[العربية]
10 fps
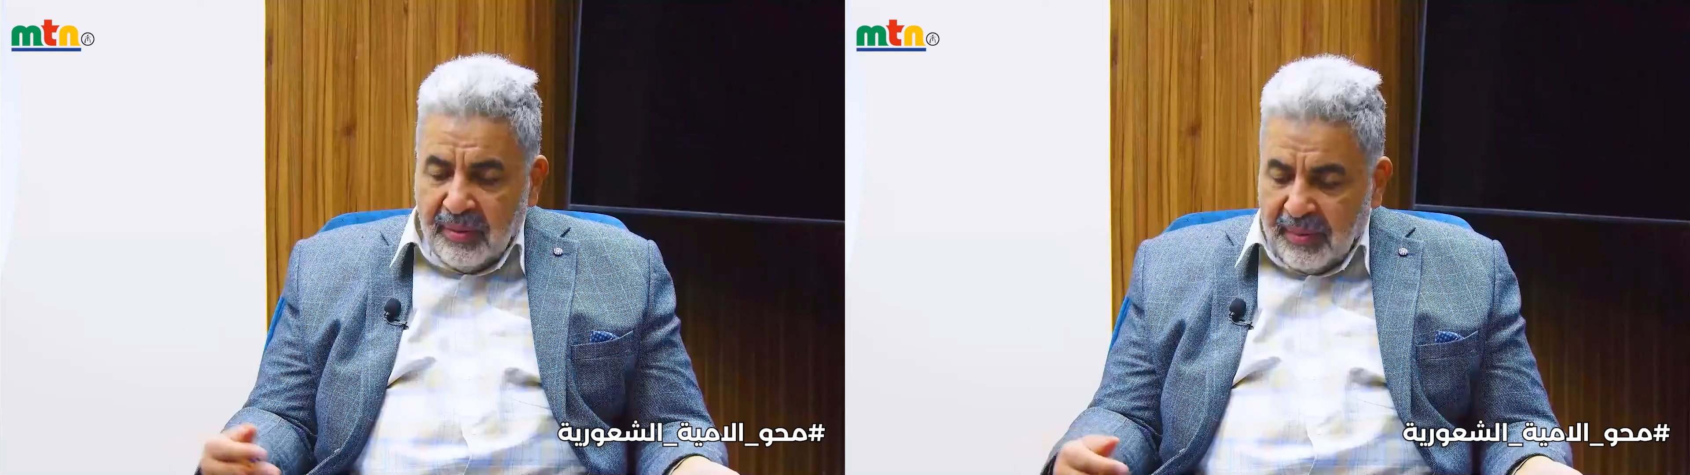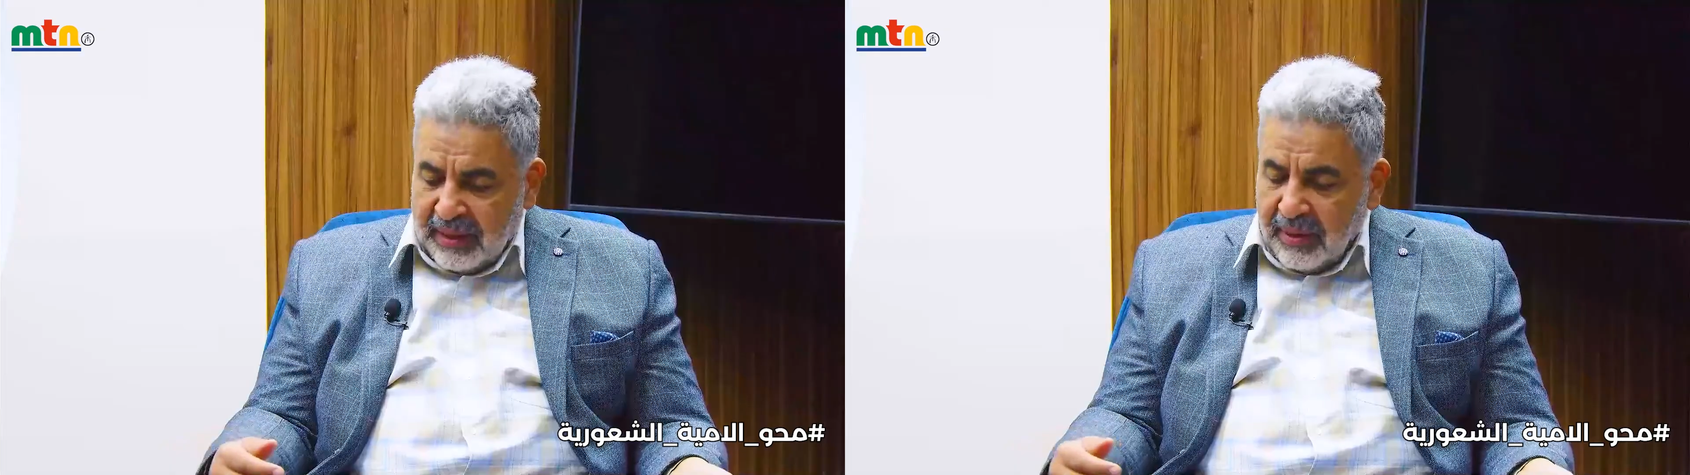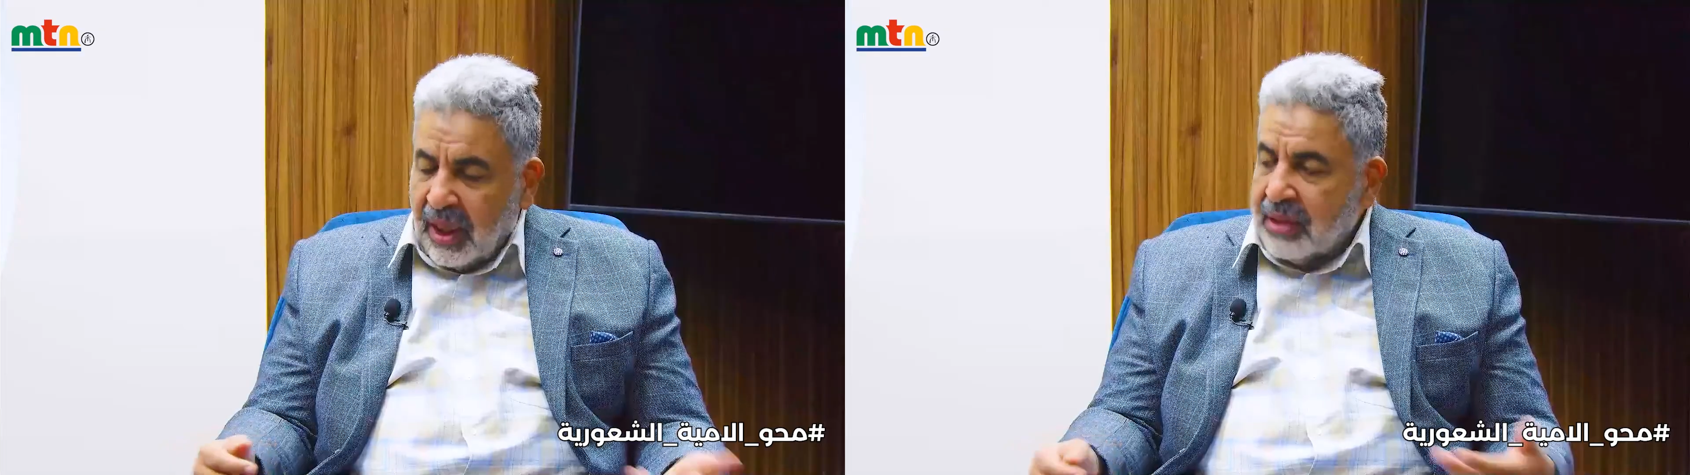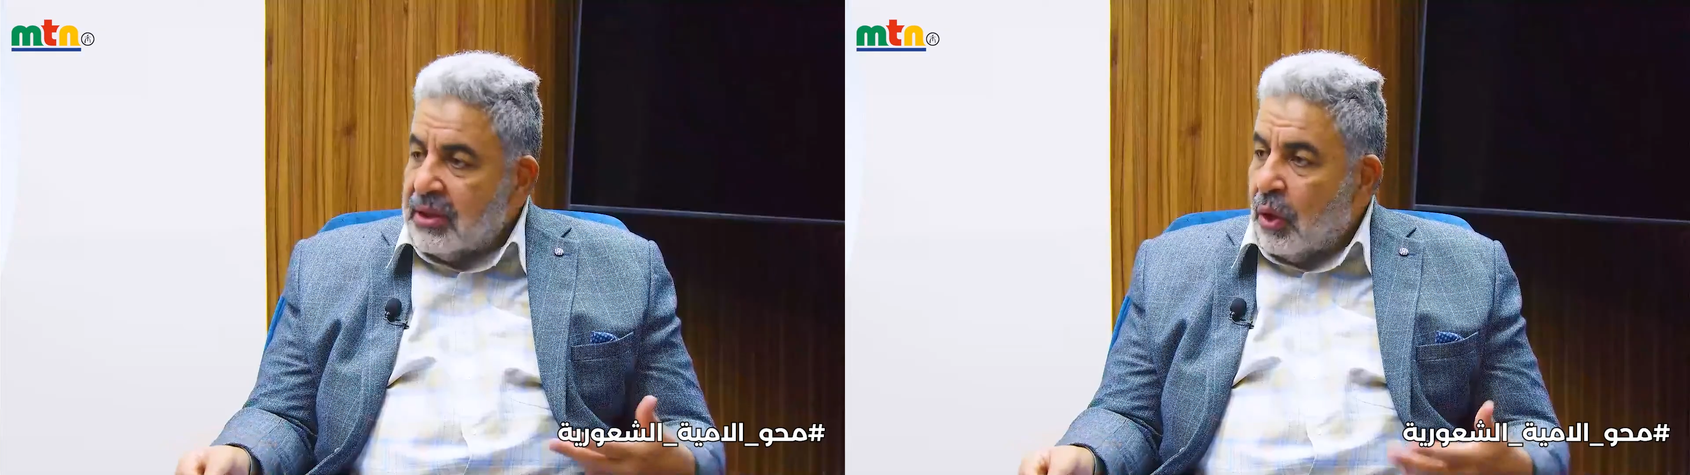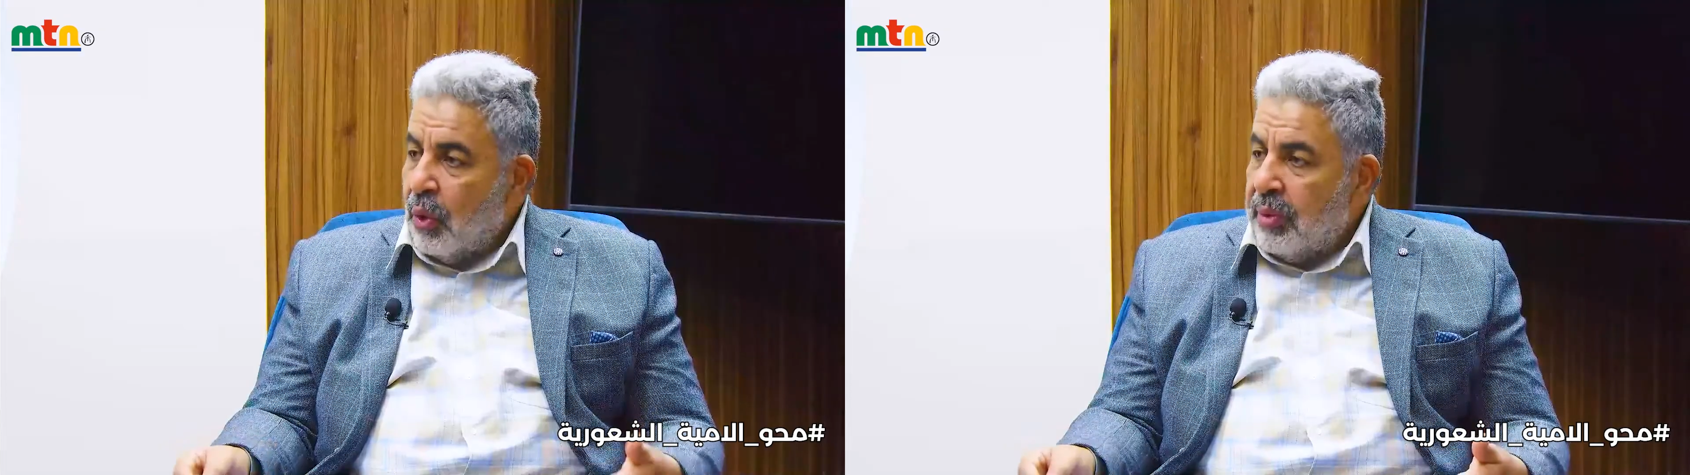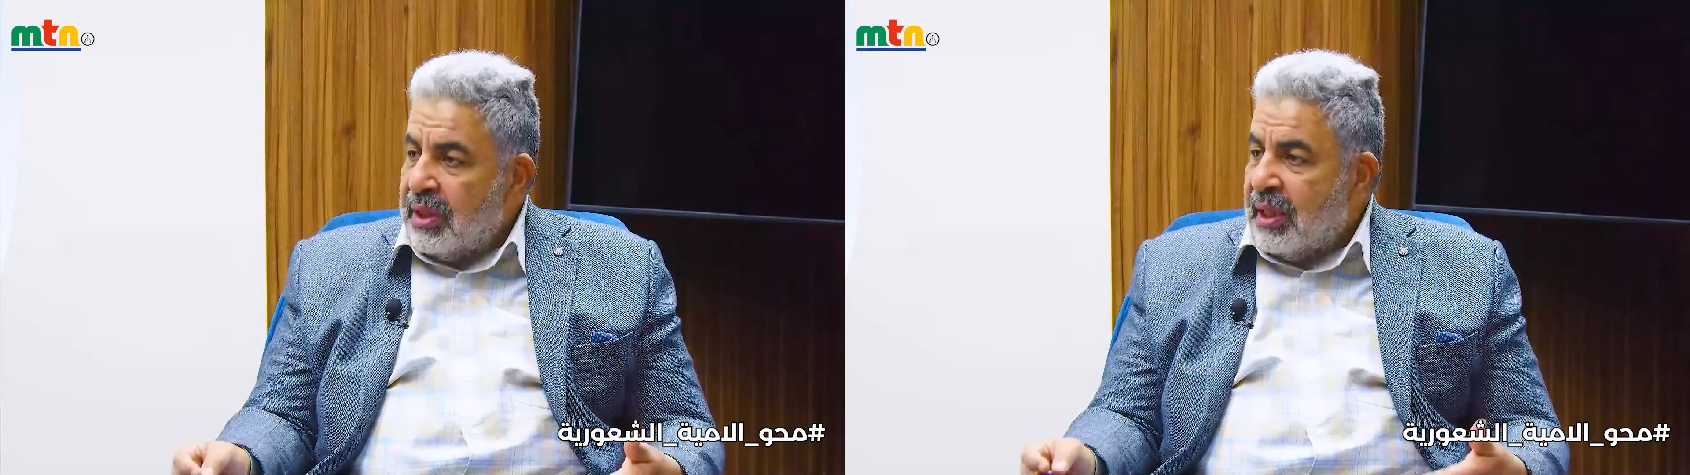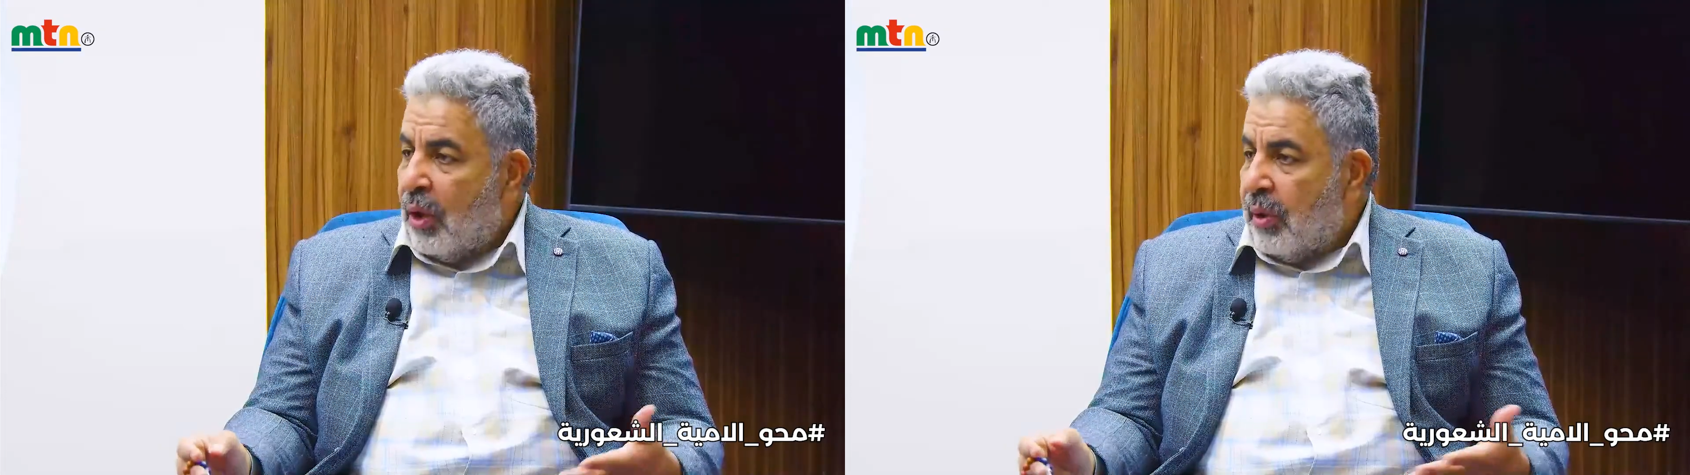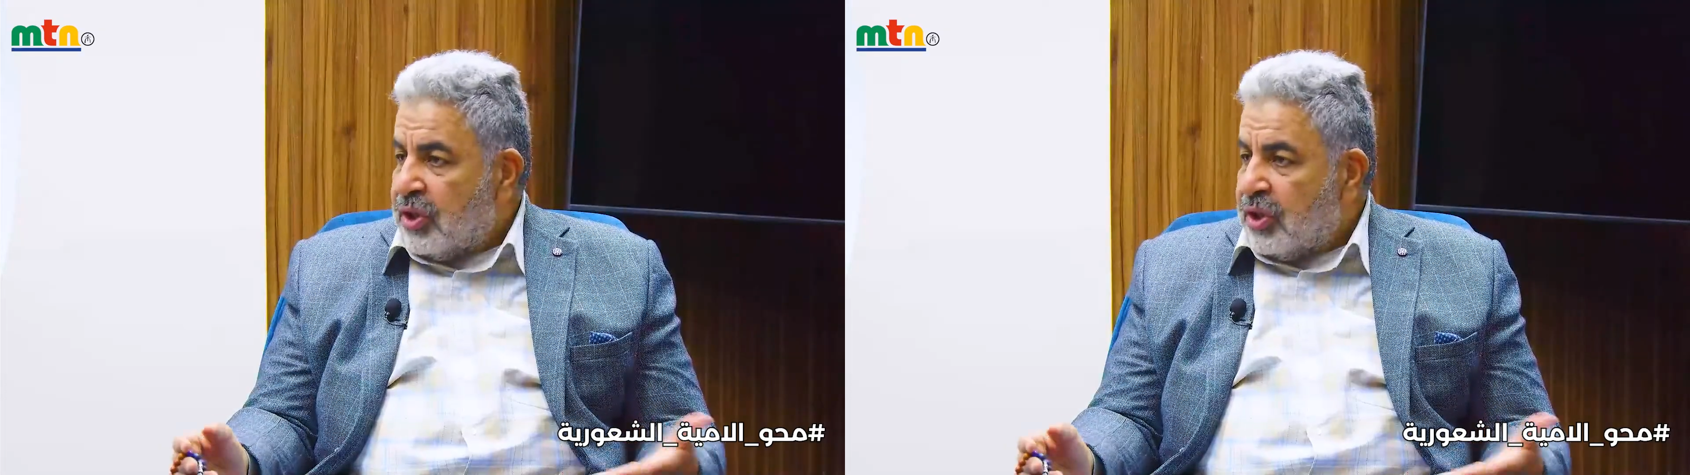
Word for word: بعد ما اتخرجوا بيبداوا